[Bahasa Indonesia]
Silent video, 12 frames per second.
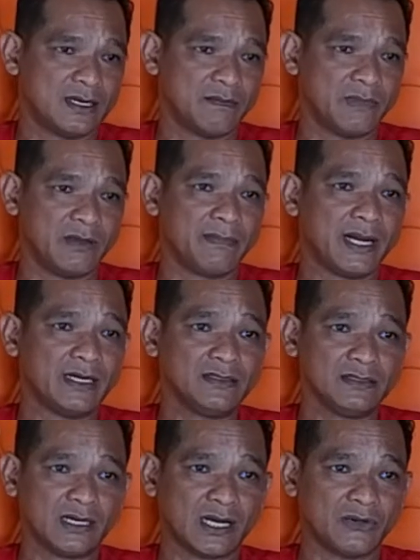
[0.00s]

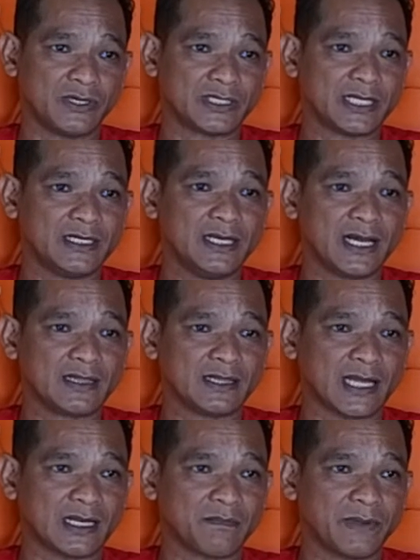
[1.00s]
Memang kalau kita lihat
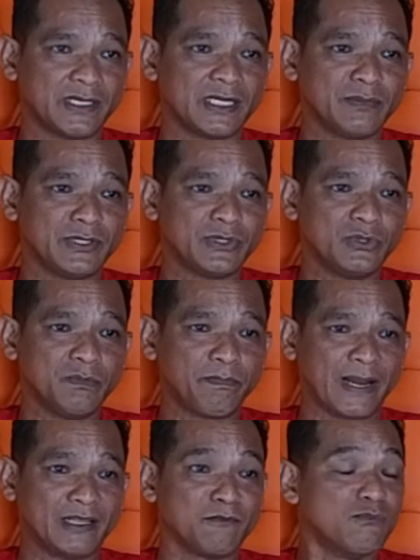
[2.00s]
tarif PDM itu
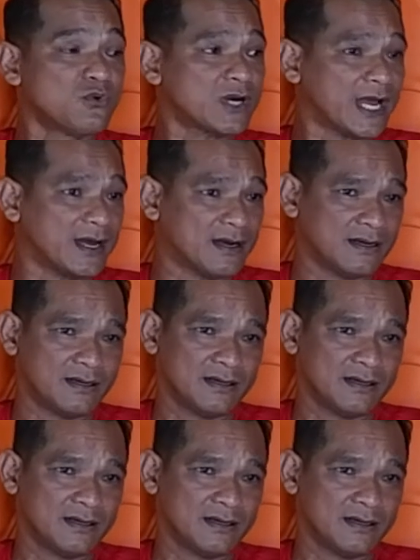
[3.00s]
paling murah